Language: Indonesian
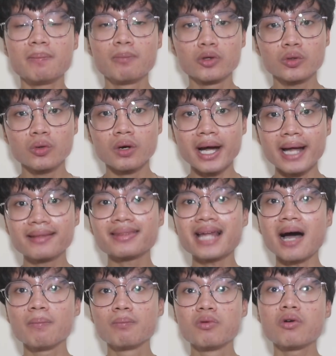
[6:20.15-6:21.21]
membutuhkan
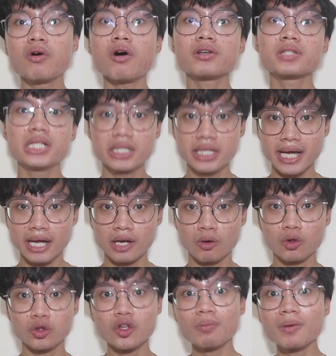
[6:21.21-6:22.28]
tabung
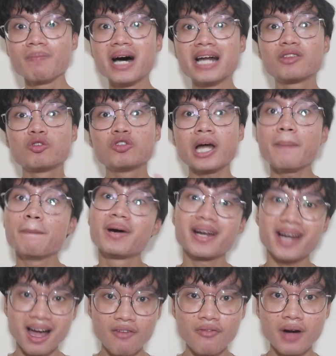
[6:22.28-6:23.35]
oksigen untuk membantunya
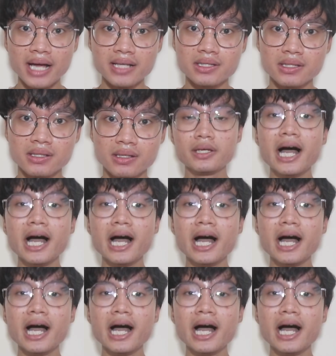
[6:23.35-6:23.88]
bernafas.